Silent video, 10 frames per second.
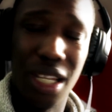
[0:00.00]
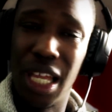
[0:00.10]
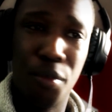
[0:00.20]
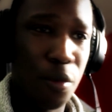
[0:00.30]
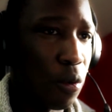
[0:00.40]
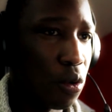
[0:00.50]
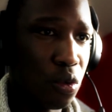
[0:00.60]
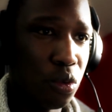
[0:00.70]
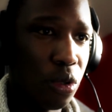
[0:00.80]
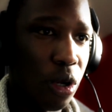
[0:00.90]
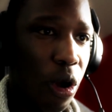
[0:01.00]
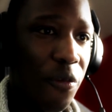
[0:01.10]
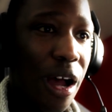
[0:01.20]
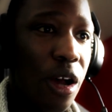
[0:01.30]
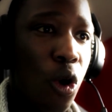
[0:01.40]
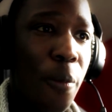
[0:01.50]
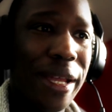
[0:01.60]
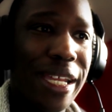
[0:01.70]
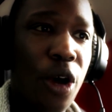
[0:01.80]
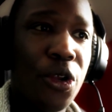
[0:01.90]
Et puis pour le coup, euh, enfin, au
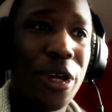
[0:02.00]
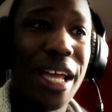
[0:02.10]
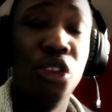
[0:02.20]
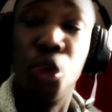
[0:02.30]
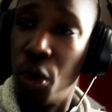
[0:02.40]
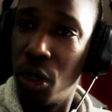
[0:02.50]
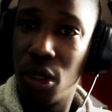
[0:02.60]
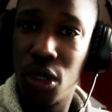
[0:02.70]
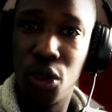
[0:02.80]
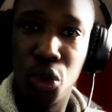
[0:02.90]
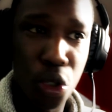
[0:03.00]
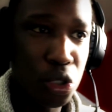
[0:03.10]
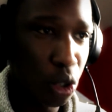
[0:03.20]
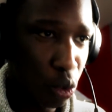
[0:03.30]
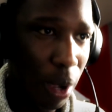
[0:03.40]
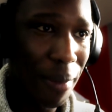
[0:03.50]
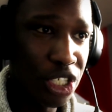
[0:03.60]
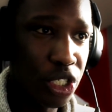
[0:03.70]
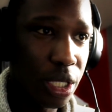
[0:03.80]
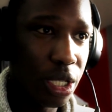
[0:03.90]
pire des cas, on en gagne 2 2 sur 3
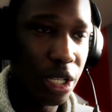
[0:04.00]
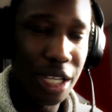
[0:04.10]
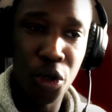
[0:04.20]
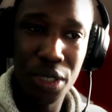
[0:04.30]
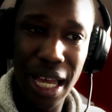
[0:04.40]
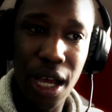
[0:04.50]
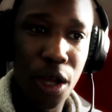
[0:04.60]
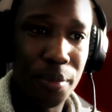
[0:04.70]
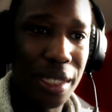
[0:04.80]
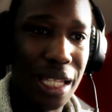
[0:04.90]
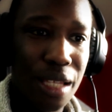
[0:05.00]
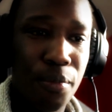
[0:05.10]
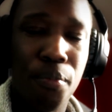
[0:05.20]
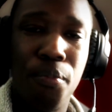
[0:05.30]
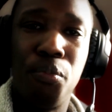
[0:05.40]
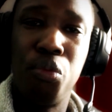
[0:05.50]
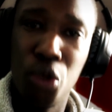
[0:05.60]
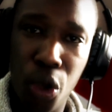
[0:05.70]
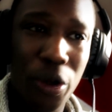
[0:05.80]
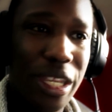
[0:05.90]
matchs. Et on sera peut-être
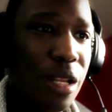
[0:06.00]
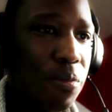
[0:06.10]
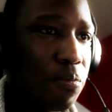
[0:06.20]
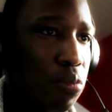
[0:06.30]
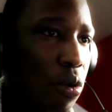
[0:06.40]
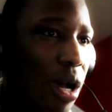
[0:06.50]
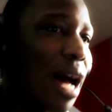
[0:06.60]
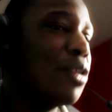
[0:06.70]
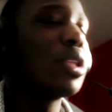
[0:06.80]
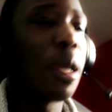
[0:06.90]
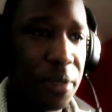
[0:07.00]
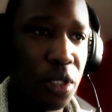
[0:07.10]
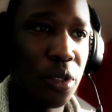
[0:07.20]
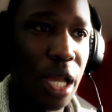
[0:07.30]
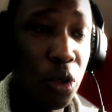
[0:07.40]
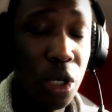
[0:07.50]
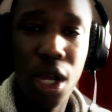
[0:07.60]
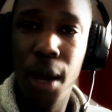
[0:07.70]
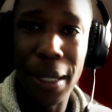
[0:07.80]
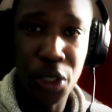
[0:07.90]
plus tranquille pour un autre épisode au cas où.
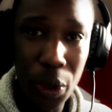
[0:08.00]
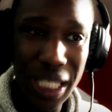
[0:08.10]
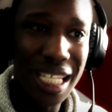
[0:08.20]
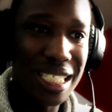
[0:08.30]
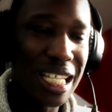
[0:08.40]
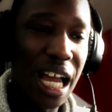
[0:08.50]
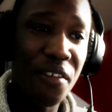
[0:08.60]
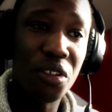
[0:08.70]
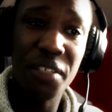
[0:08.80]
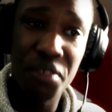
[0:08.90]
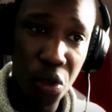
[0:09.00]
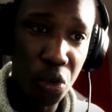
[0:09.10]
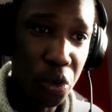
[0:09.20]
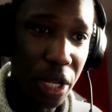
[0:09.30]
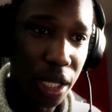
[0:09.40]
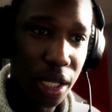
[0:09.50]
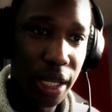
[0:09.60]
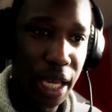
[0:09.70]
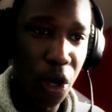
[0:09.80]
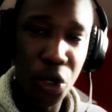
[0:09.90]
Parce que l'idée, c'est d'arriver en division 1.
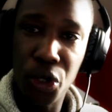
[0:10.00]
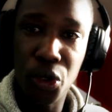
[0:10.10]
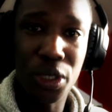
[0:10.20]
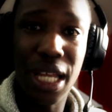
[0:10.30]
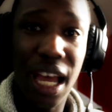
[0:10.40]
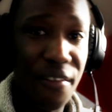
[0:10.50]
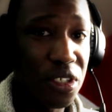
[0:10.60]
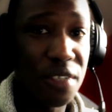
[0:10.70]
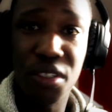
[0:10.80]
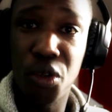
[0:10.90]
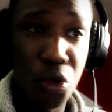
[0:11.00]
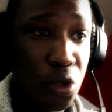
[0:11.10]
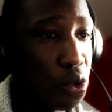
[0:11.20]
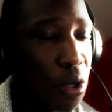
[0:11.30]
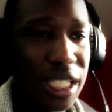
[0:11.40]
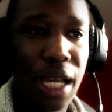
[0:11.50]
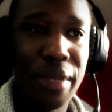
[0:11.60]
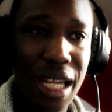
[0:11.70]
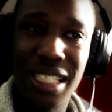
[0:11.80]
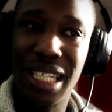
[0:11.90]
Et quand on sera arrivé en division 1, on aura
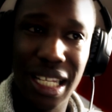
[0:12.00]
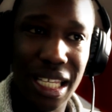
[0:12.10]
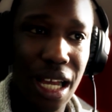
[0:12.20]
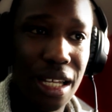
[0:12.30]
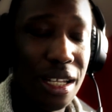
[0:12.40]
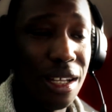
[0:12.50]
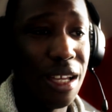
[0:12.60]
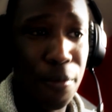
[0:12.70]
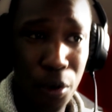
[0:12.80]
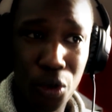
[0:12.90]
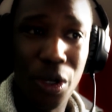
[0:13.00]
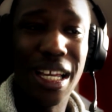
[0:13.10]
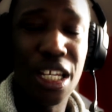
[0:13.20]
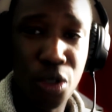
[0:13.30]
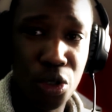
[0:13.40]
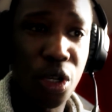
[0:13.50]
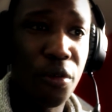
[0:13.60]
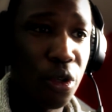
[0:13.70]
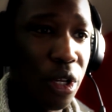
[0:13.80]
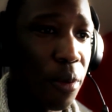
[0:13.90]
terminé la série, les gars. Et pour le coup, les gars, je compte sur
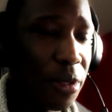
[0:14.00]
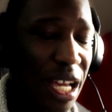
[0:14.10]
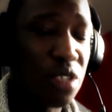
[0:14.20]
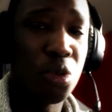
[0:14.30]
vous dans les commentaires.